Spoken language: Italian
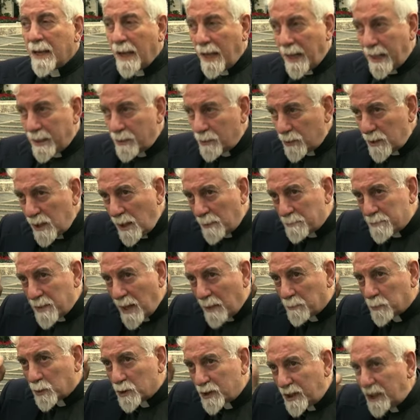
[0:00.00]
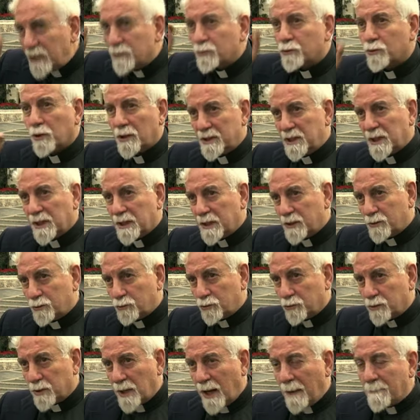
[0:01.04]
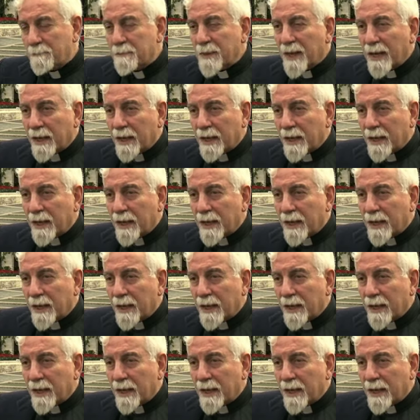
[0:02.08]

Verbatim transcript: e noi abbiamo detto addirittura